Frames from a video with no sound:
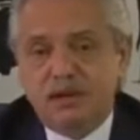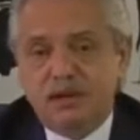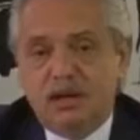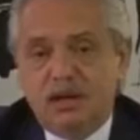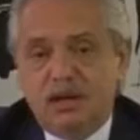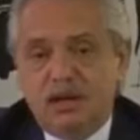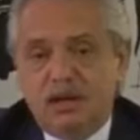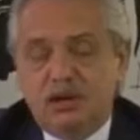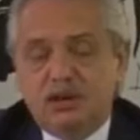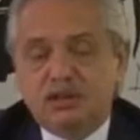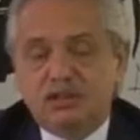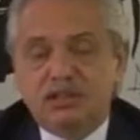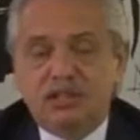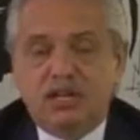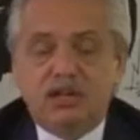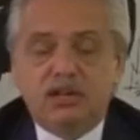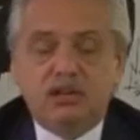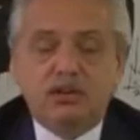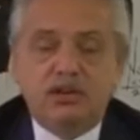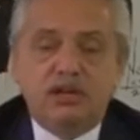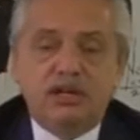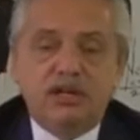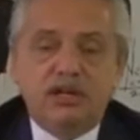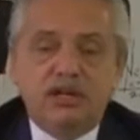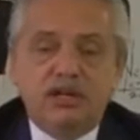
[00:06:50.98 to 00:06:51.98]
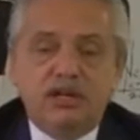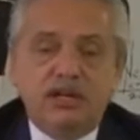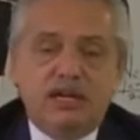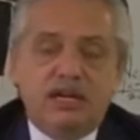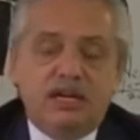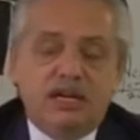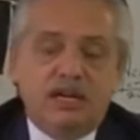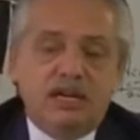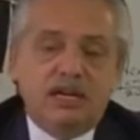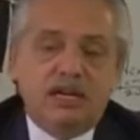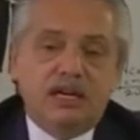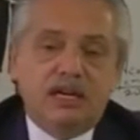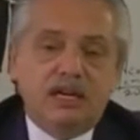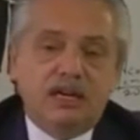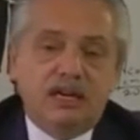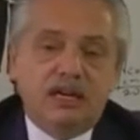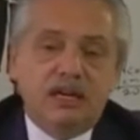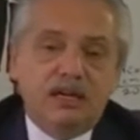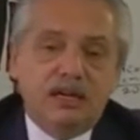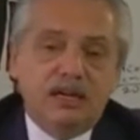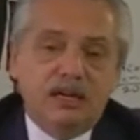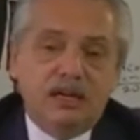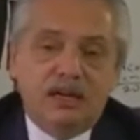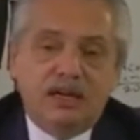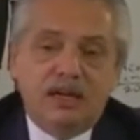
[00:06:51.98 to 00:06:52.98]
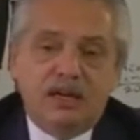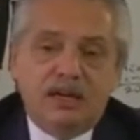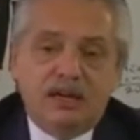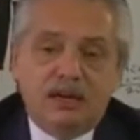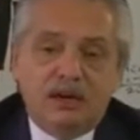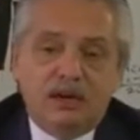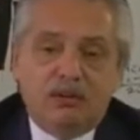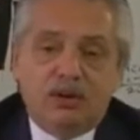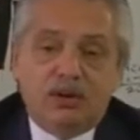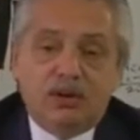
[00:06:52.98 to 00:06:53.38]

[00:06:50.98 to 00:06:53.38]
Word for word: Lo cierto es que cuando